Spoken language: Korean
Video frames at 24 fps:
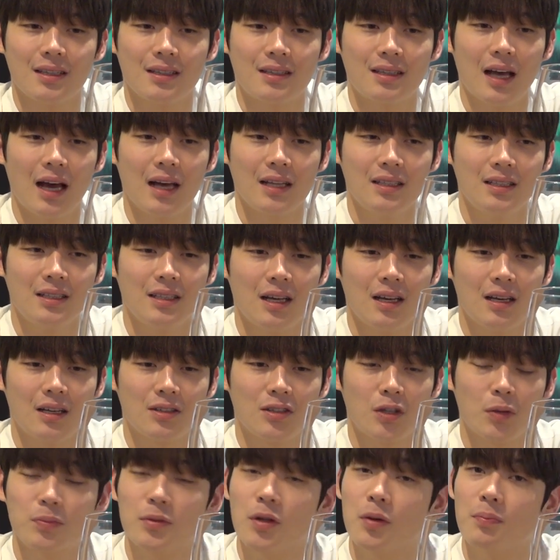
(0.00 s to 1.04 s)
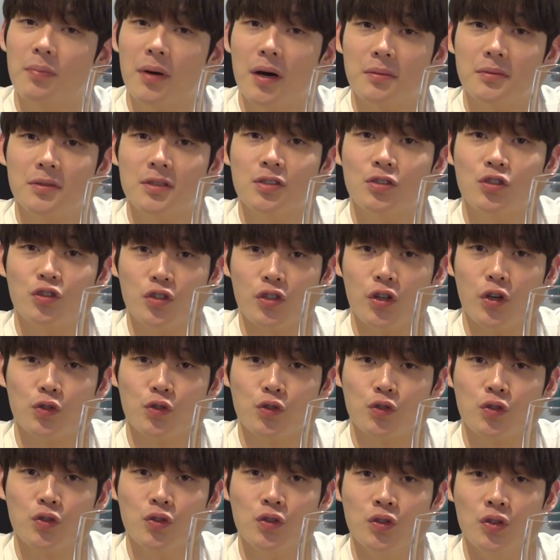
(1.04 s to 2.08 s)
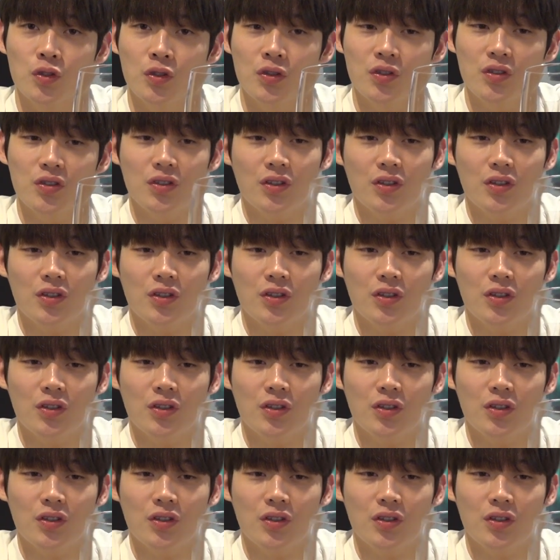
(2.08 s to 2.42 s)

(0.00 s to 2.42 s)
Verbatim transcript: 탄인의 텁텁함은 줄여주고